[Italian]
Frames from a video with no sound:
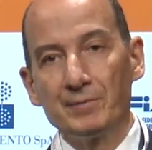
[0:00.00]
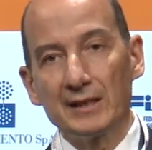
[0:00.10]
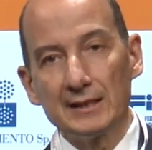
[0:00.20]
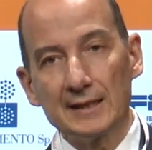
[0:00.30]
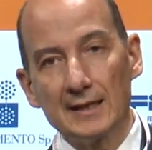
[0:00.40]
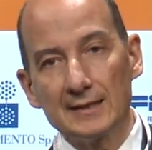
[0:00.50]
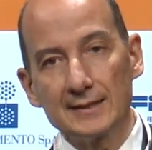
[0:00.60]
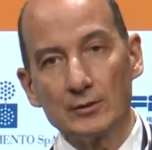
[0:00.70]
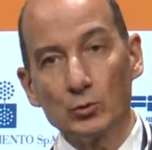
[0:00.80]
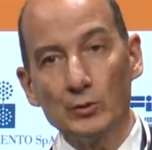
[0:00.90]
in Italia è
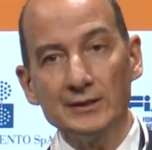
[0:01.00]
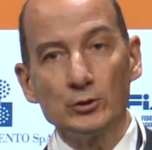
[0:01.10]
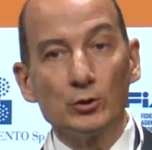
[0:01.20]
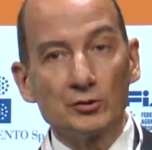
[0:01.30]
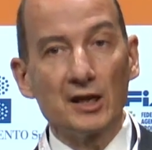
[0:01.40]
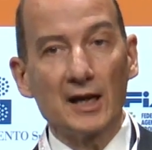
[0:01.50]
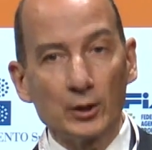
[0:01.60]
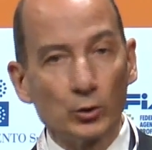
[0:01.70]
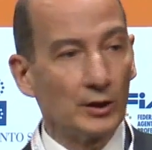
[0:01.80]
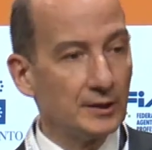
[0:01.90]
stato questo e lo sarà
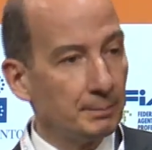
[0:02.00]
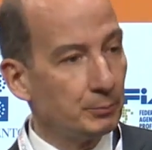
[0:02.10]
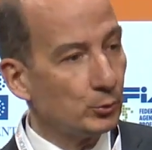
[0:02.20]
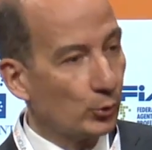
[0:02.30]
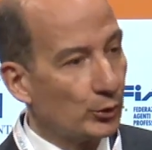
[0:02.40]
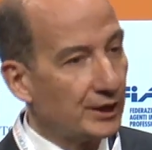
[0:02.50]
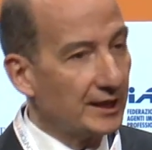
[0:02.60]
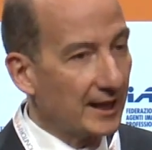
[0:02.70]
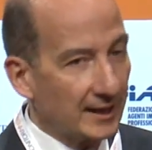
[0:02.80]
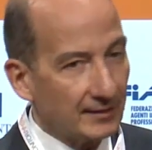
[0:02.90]
ancora di più con
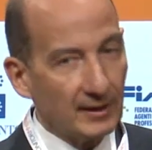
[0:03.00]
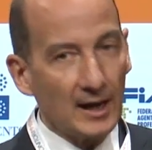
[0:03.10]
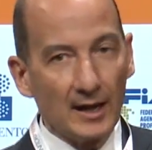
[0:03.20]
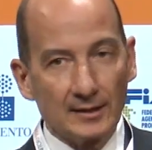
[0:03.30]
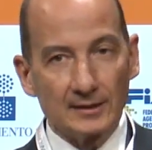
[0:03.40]
chi arriverà,